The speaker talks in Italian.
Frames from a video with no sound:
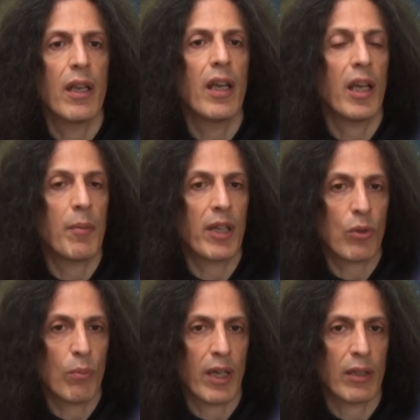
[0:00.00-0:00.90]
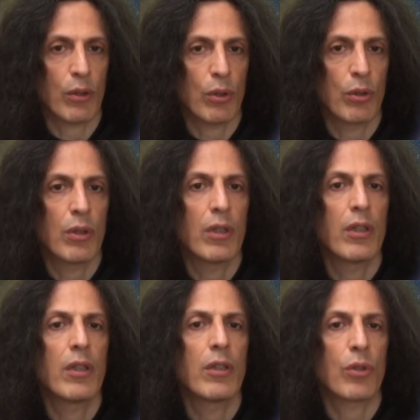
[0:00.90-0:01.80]
E mi raccomando,
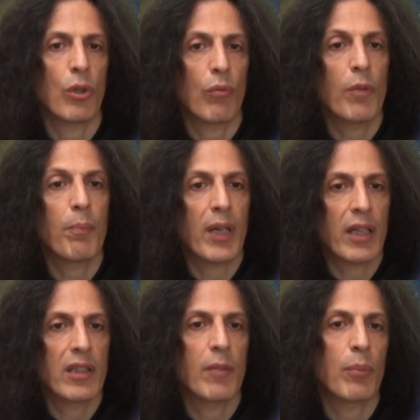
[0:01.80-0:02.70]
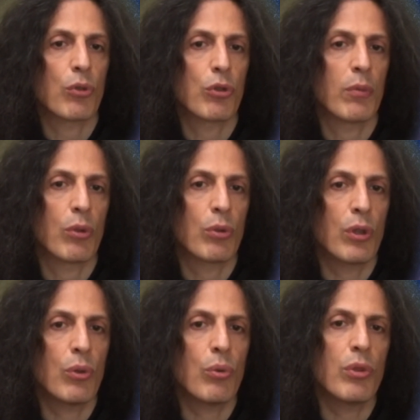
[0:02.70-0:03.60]
se non vuoi perdere i prossimi
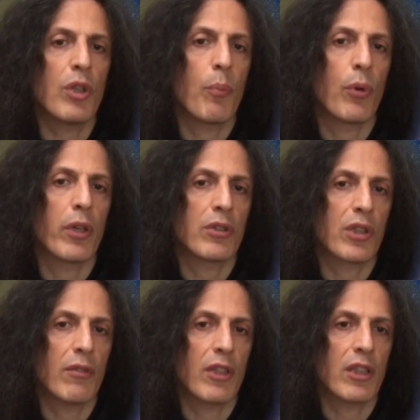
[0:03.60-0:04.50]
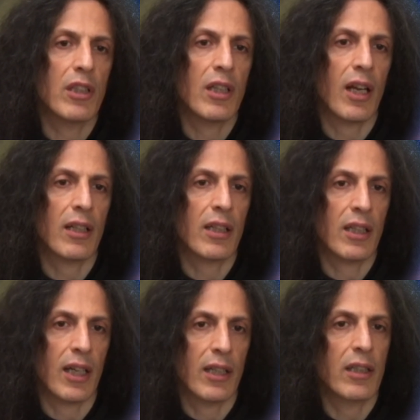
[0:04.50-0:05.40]
contenuti puoi iscriverti al
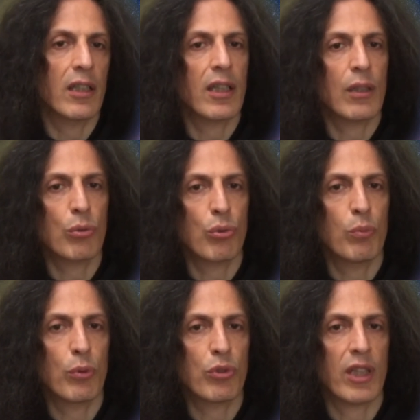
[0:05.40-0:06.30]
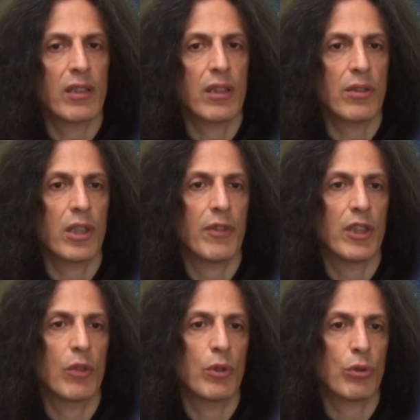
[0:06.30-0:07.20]
canale cliccando sul pulsante
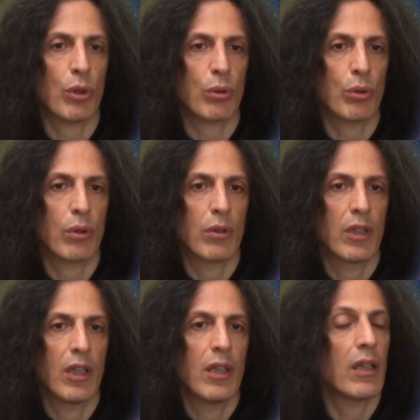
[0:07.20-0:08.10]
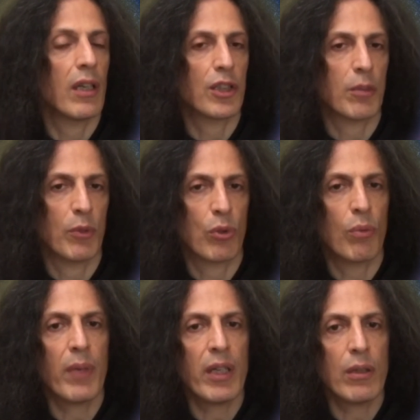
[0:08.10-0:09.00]
iscriviti qui sotto. Lasciami un
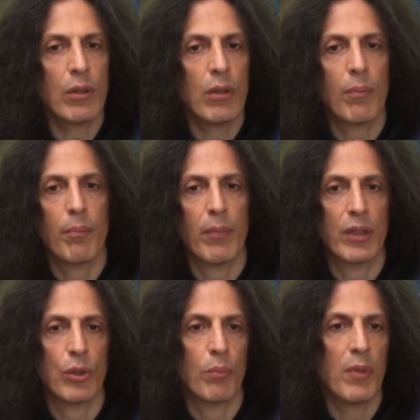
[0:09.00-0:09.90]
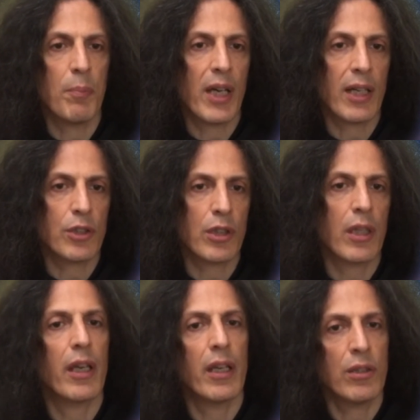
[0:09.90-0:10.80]
commento, metti un mi
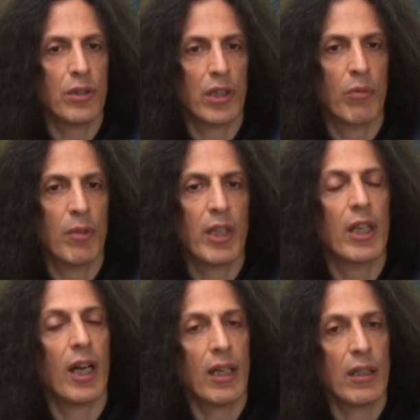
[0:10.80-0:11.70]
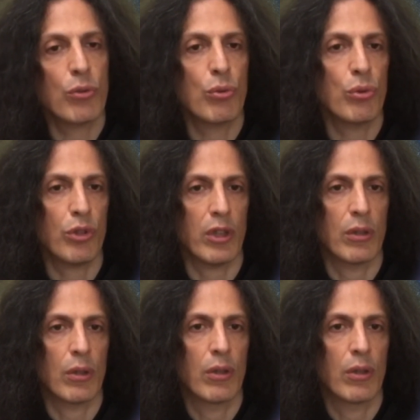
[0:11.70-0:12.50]
piace e seguimi anche sul sito.